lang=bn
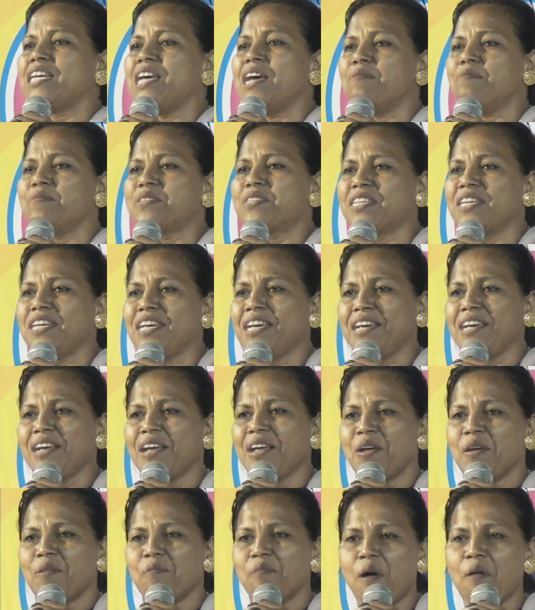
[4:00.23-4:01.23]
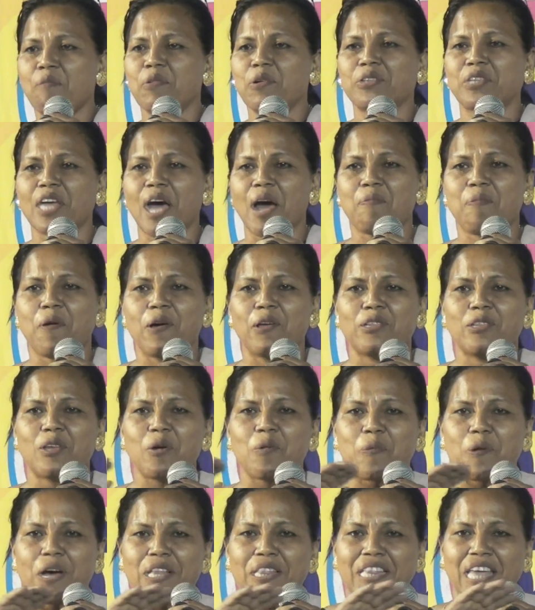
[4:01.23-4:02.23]
টিএমসি মমতা
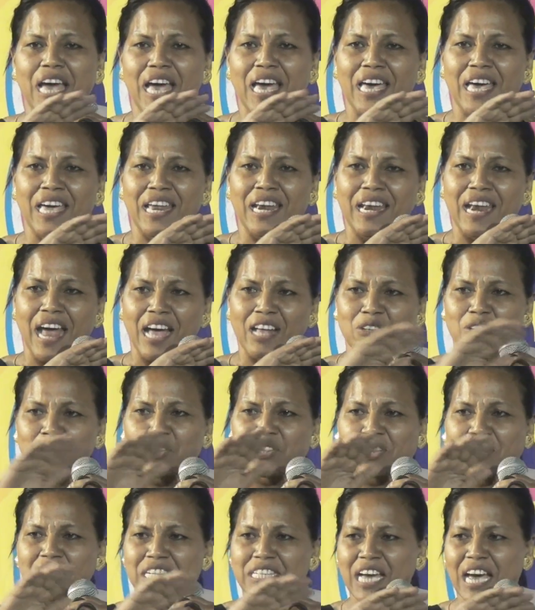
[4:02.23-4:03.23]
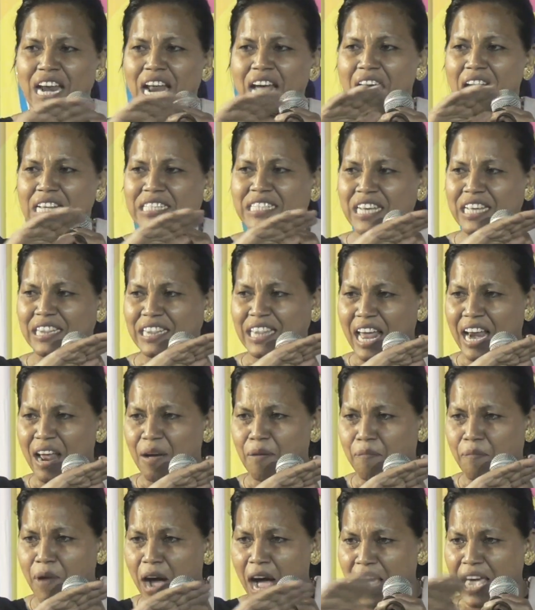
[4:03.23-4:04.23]
বন্দ্যোপাধ্যায়ের রাজত্বে যারা আছে
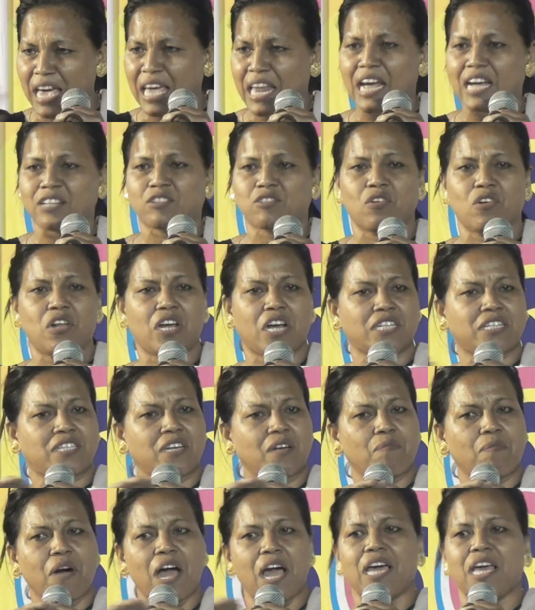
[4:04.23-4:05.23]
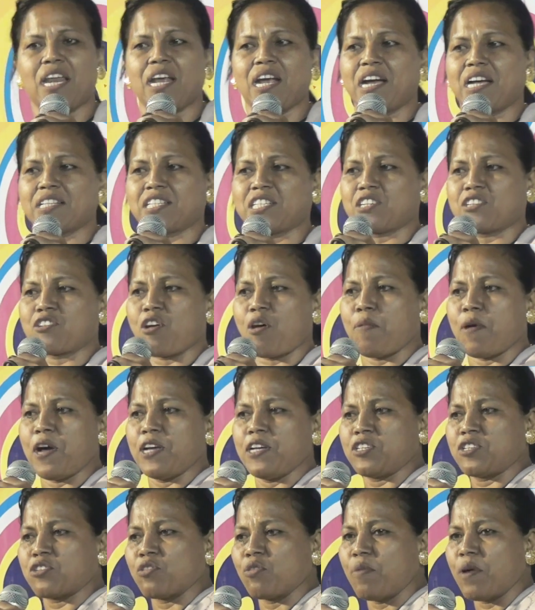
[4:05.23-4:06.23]
তারা মায়ের আচলে আছে মায়ের কাছে
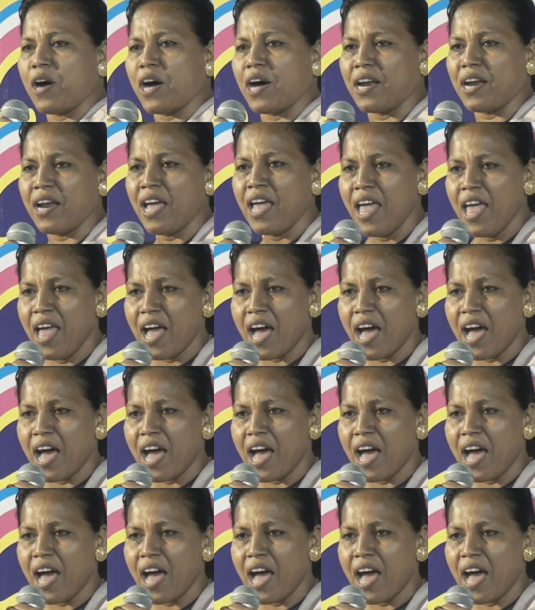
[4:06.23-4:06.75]
সবাই সমান